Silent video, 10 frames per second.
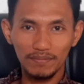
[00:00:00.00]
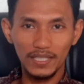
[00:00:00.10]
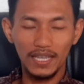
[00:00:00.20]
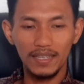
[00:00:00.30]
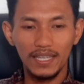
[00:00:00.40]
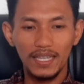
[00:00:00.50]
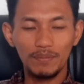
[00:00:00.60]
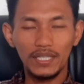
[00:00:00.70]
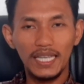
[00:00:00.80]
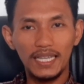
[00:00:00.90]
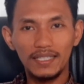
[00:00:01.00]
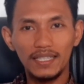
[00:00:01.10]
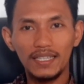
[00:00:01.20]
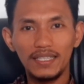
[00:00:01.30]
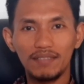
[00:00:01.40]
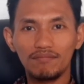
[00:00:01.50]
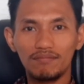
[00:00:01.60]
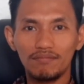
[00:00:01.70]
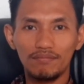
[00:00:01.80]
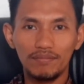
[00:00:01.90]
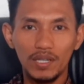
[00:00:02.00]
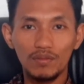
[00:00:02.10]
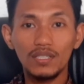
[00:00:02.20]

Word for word: Nah, bagi Anda yang baru